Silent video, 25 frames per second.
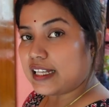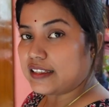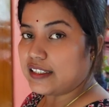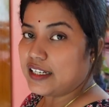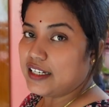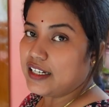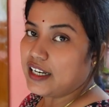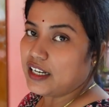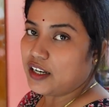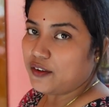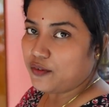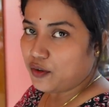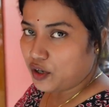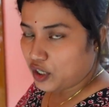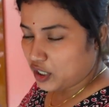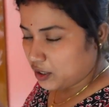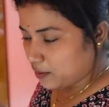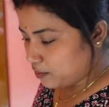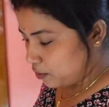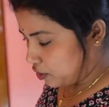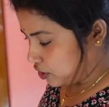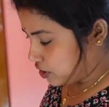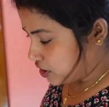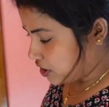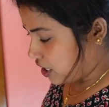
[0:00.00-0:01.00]
তাতেই নাকি ফড়িং
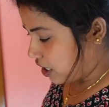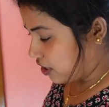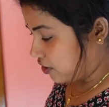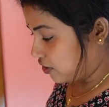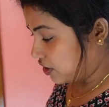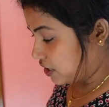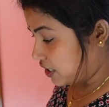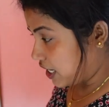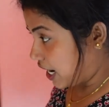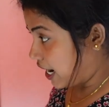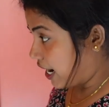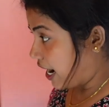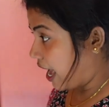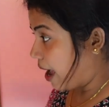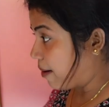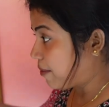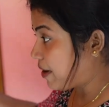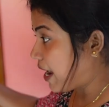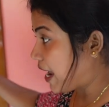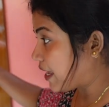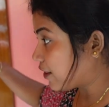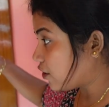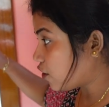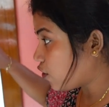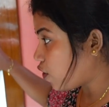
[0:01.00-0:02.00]
পরিষ্কার হয়ে যায় আর
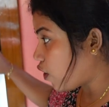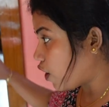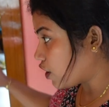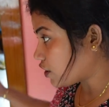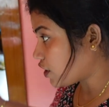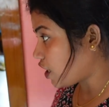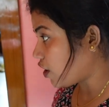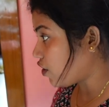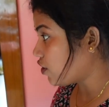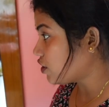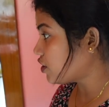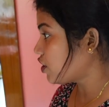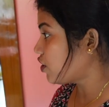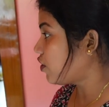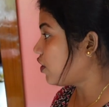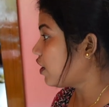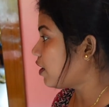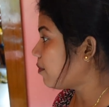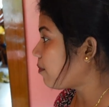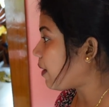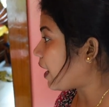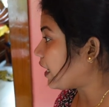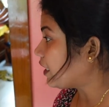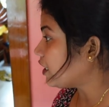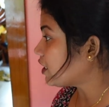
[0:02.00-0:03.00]
আমি এত ঘষাঘষি করে
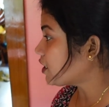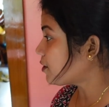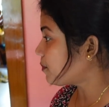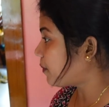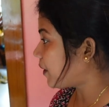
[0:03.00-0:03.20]
মালিশ